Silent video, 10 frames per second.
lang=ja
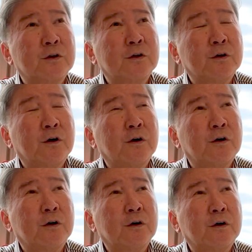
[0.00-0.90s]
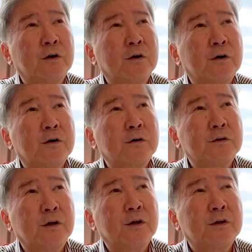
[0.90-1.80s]
あ
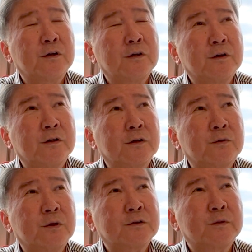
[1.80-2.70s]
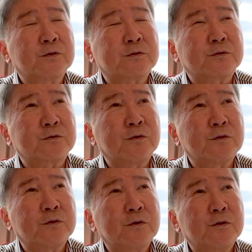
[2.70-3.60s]
あ。ね。えー、500万つる
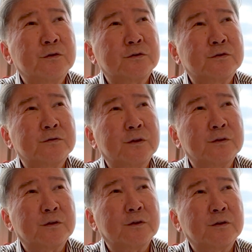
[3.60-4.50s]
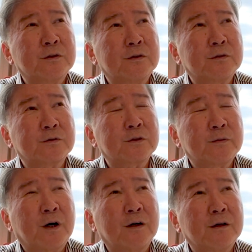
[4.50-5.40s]
と、10年で5000
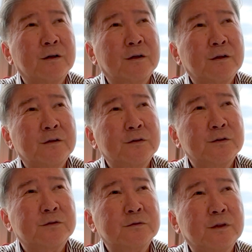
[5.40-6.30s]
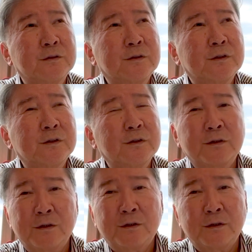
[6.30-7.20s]
万。20年で
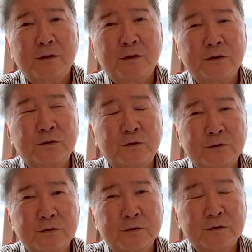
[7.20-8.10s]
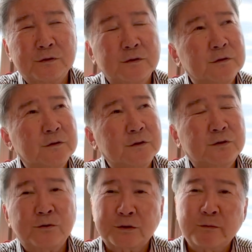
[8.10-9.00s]
1億。
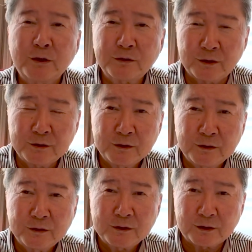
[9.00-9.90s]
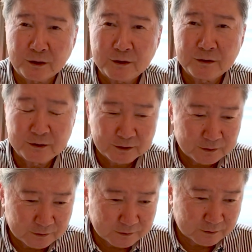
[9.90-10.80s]
1億5000万ぐらいかな
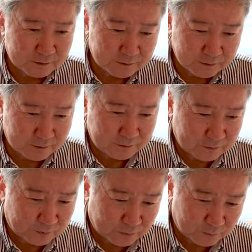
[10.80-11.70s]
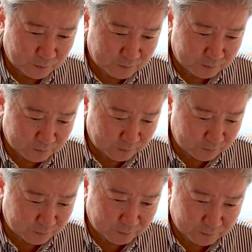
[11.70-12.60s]
うん、を持ってるとい
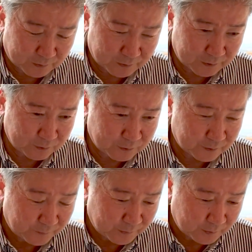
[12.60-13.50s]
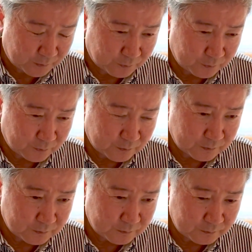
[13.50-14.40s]
うことなんだけど、こ
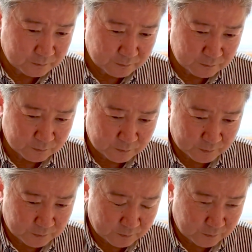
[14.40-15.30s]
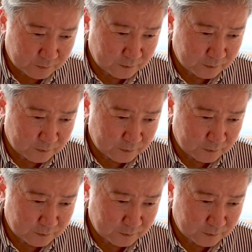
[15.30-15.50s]
の、んちょっと待って、